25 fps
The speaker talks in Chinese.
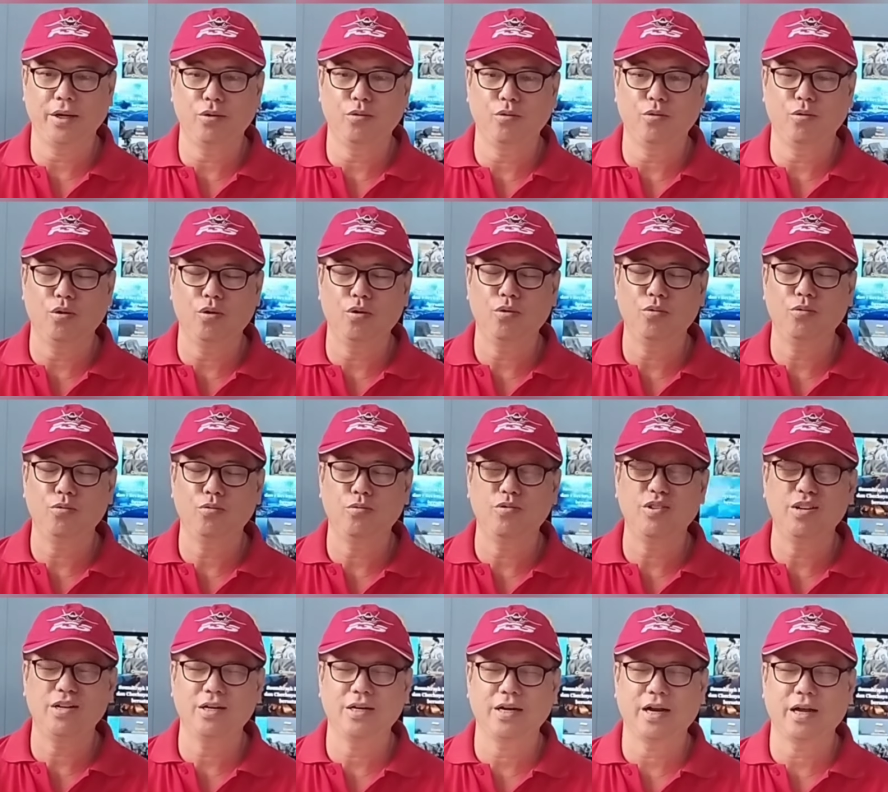他们所
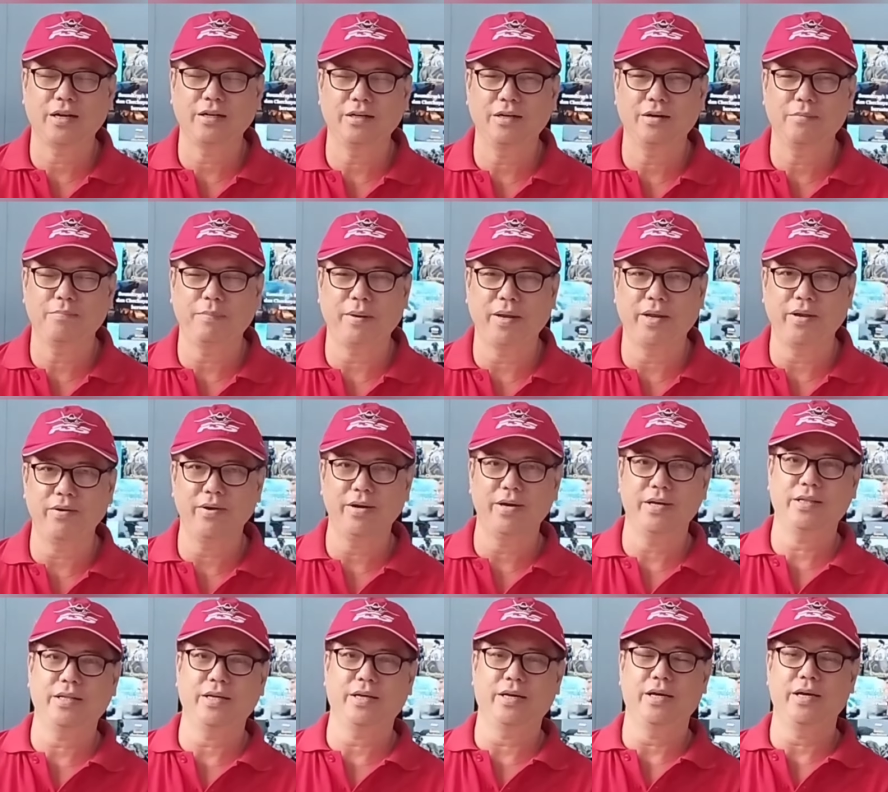剩下
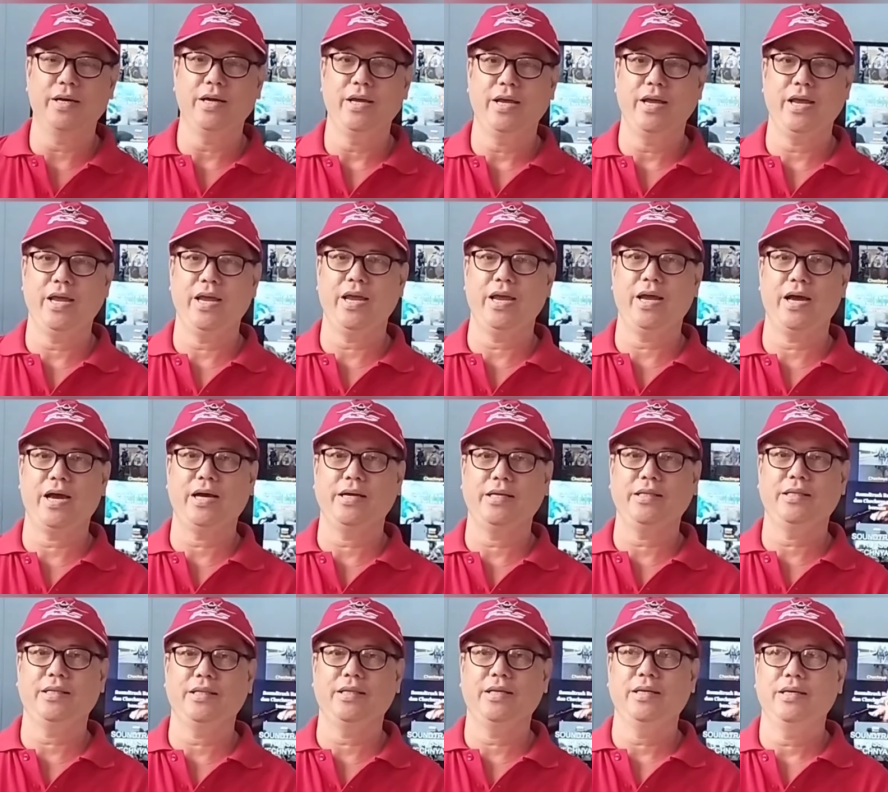的部队都
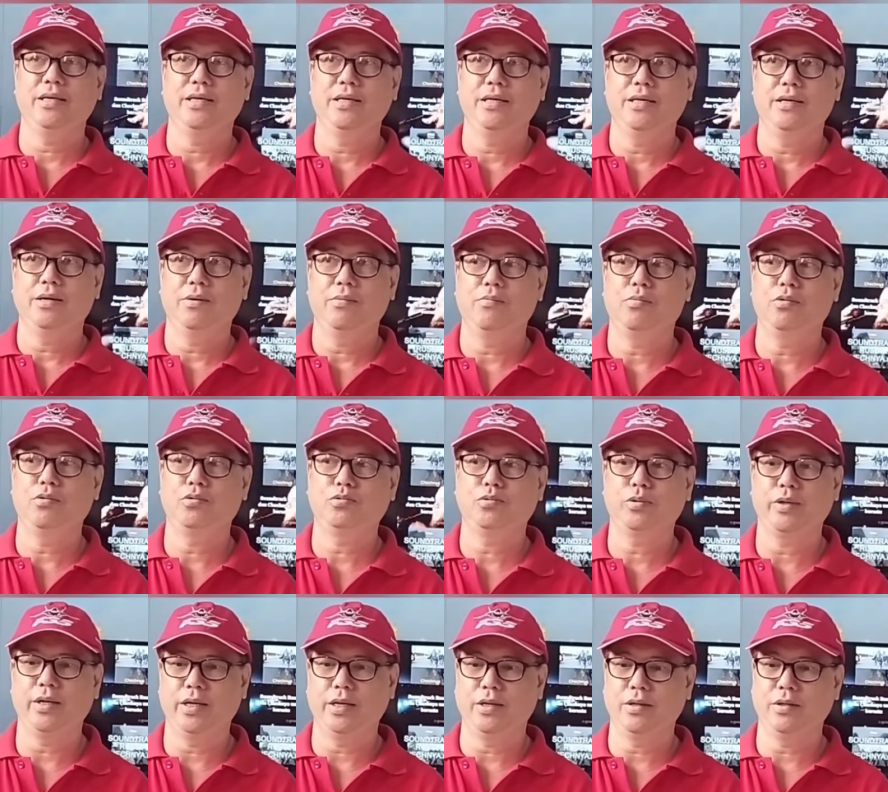是一些民兵，
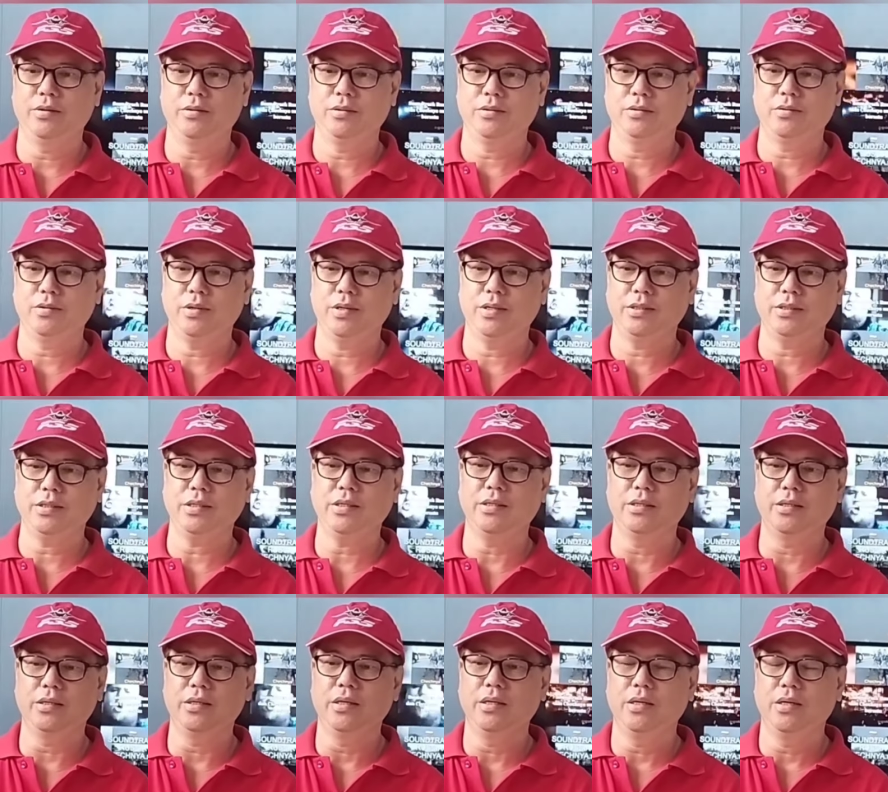完全没
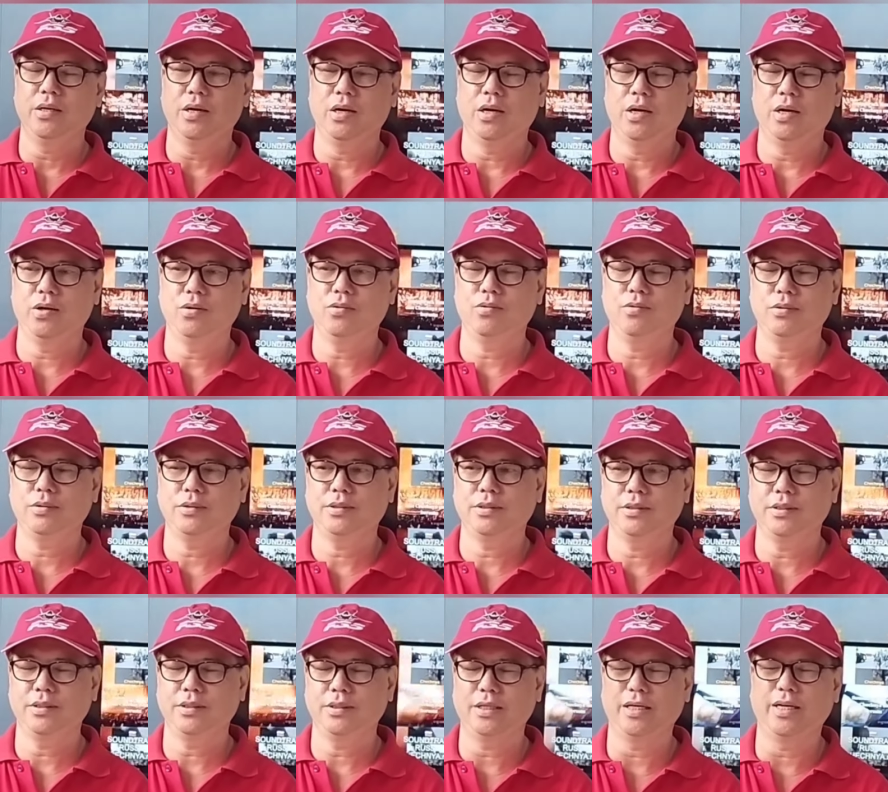有战斗经
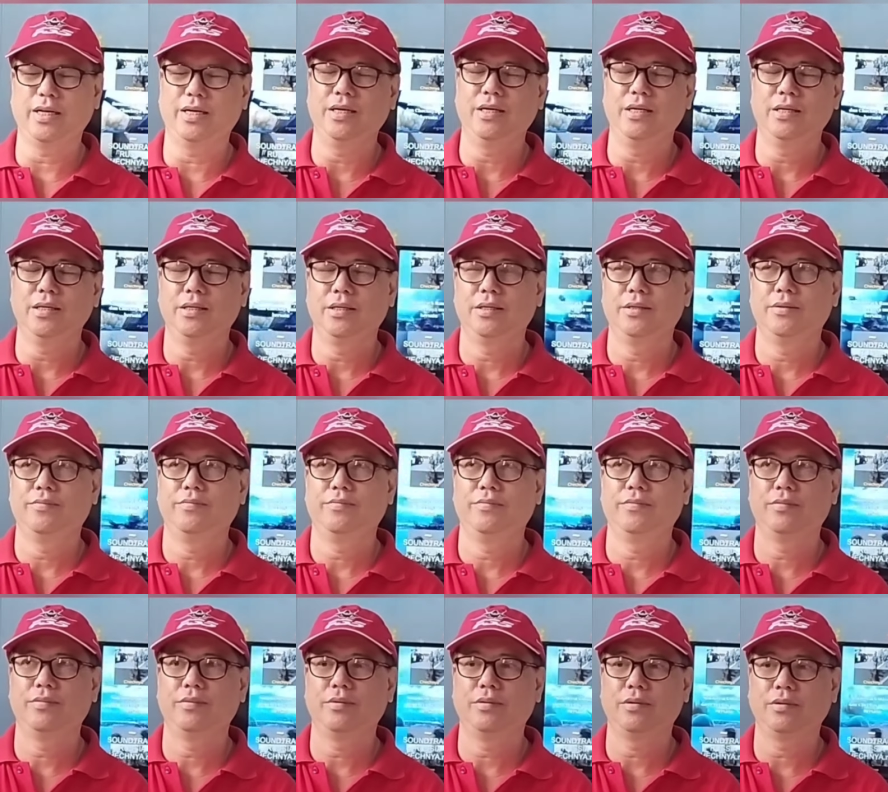验的民
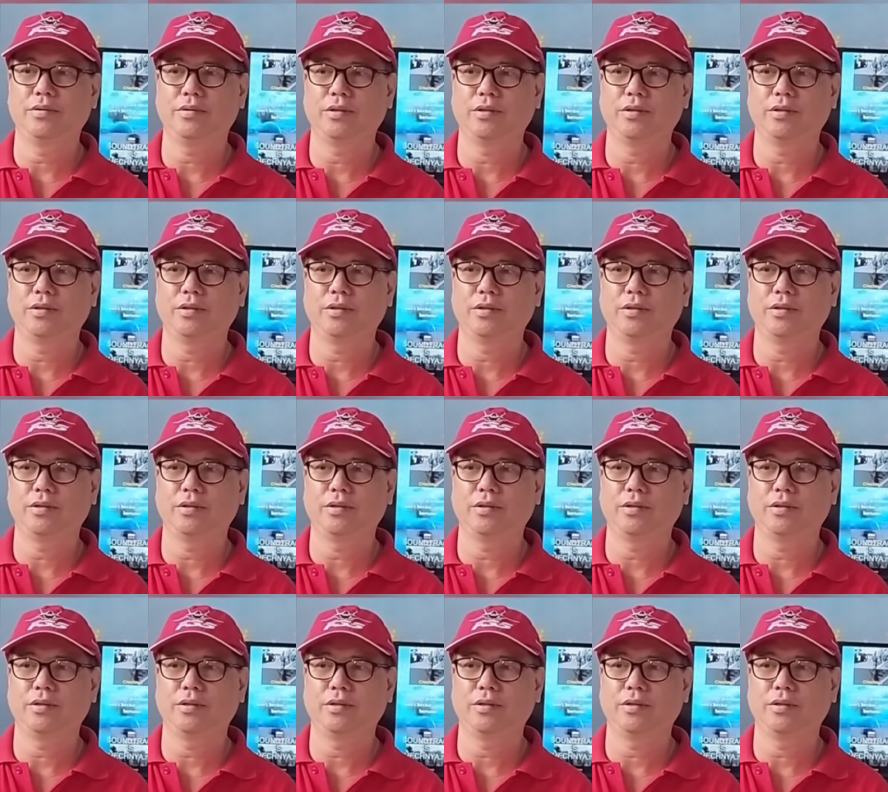兵。